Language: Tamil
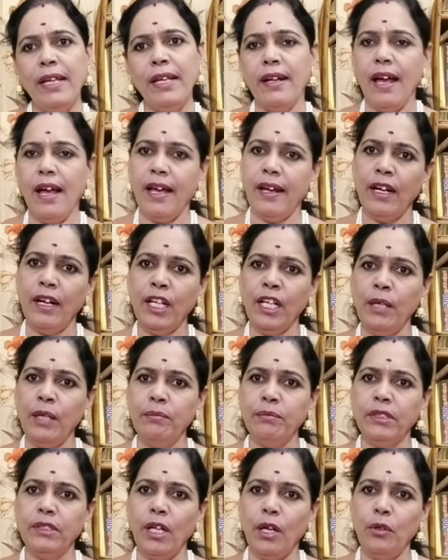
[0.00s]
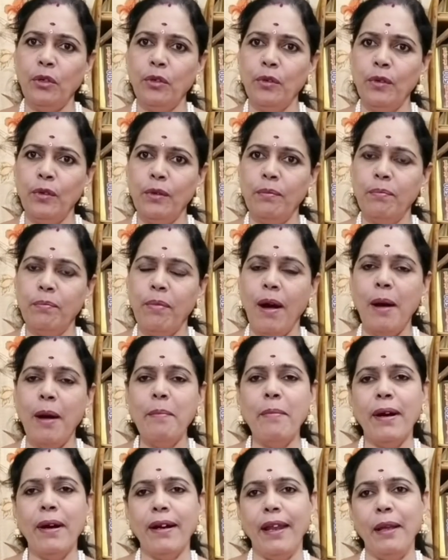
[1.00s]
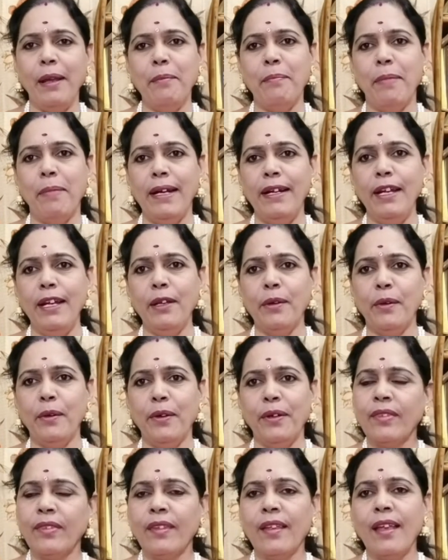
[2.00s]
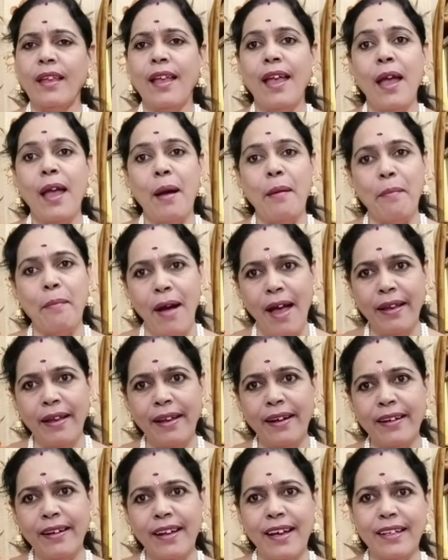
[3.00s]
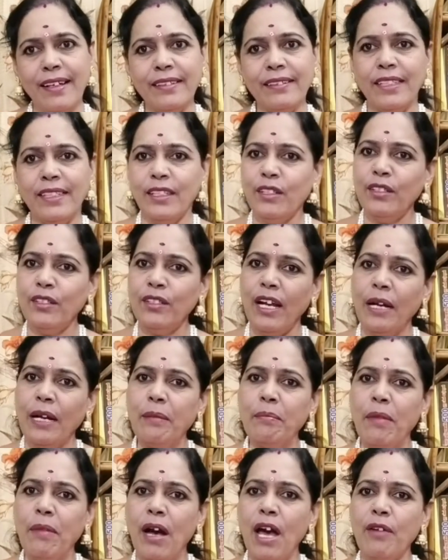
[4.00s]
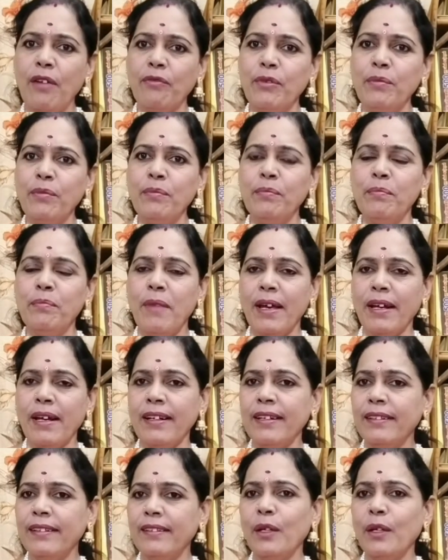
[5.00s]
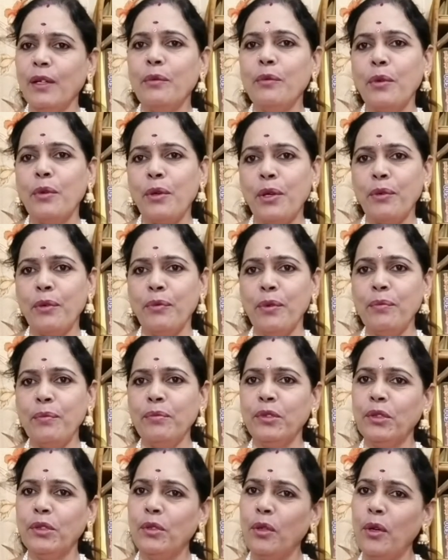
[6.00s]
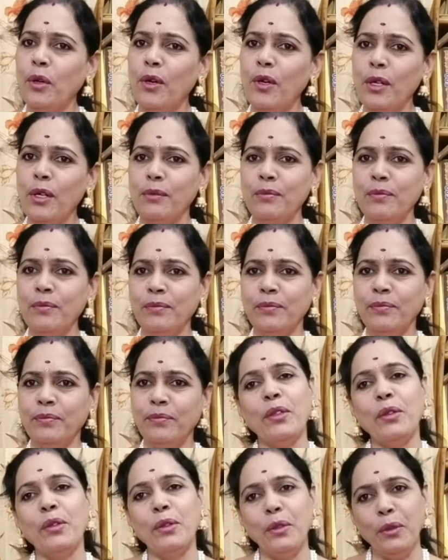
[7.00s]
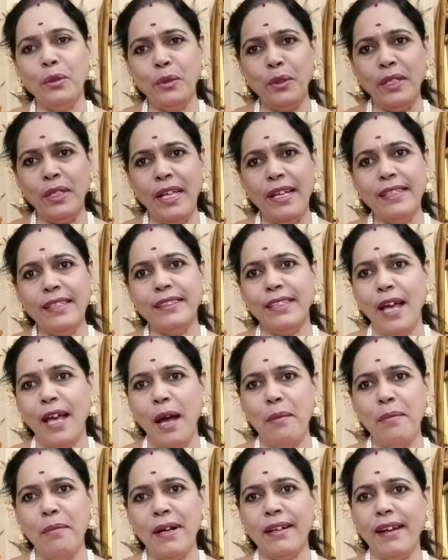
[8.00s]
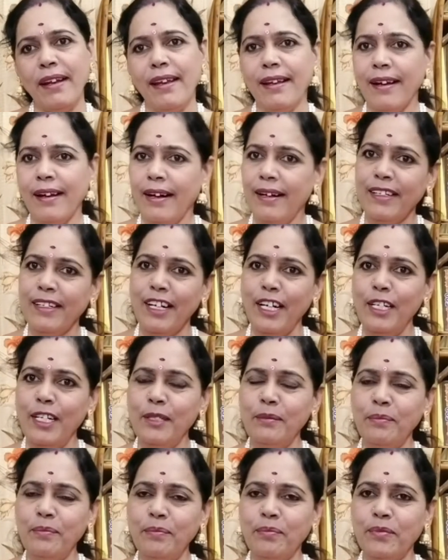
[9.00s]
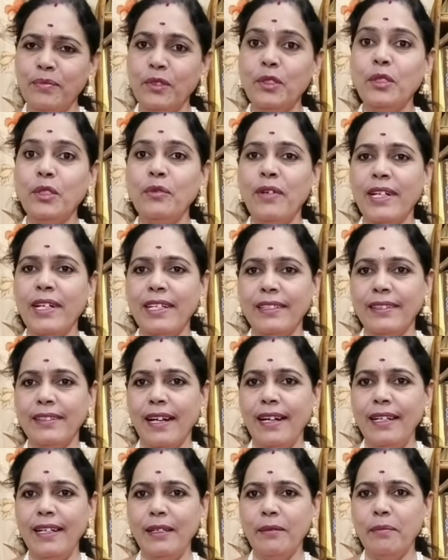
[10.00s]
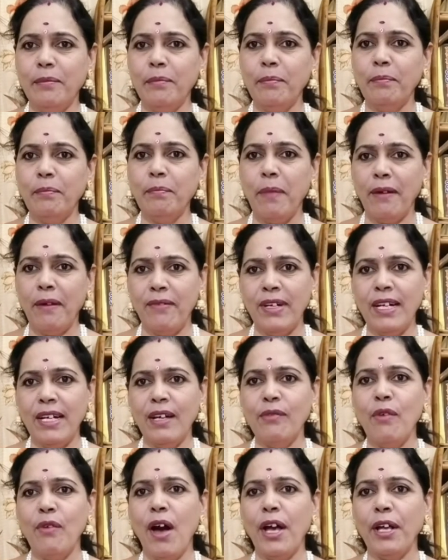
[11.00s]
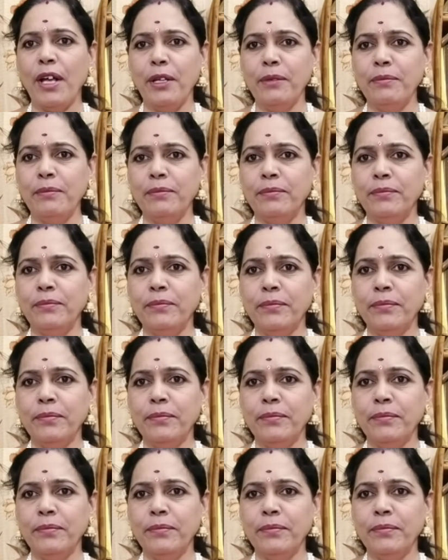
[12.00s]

நீர் அரங்கம் தன்னுள் பாம்பனை பள்ளி கொண்ட மாயனார் திருநன் மார்பும் மரகத உருவும் தோளும் தூய தாமரை கண்களும் துவரிதழ் பவளவாயும்